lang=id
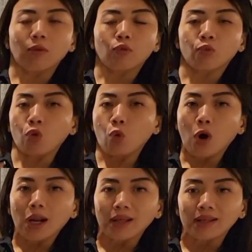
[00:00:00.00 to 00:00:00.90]
mumpung
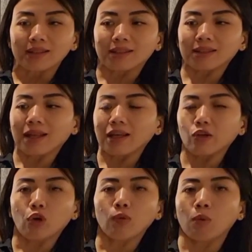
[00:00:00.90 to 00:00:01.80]
gua lagi cheat day
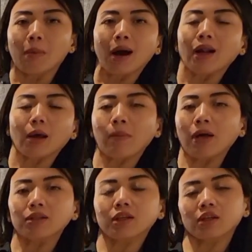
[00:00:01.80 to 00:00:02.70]
nih gua mau makan apa
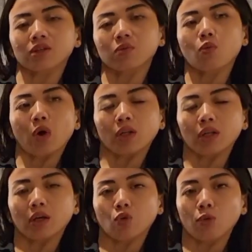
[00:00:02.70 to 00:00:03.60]
aja yang semuanya yang